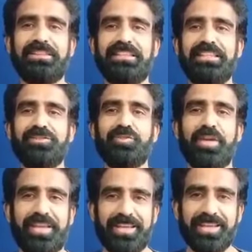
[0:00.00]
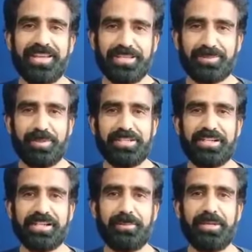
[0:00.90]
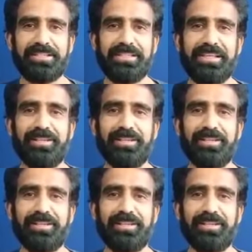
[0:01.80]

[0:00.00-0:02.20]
तीन जो हैं स्पेशल कमेंट लिए